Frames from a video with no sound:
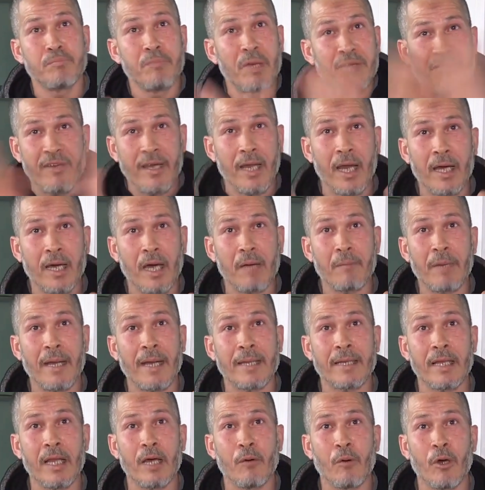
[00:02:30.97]
ما فيه لا
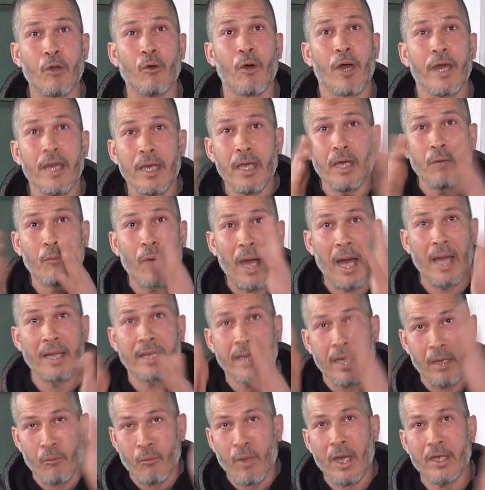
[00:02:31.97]
كاميرات لا والو اي واحد
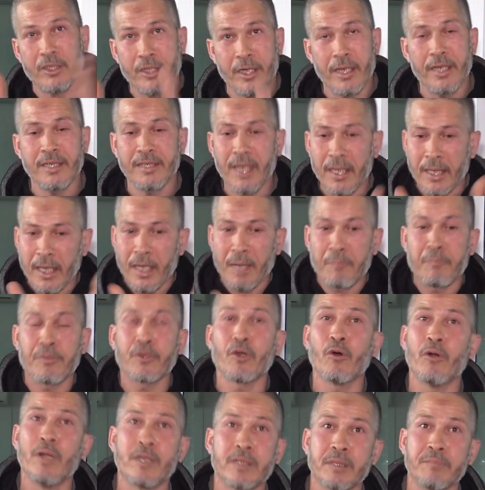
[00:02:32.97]
كيوقع شي نزاع
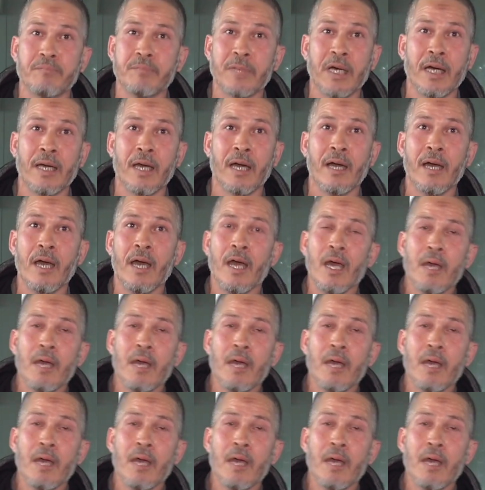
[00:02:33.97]
كيهبطوه لتمايا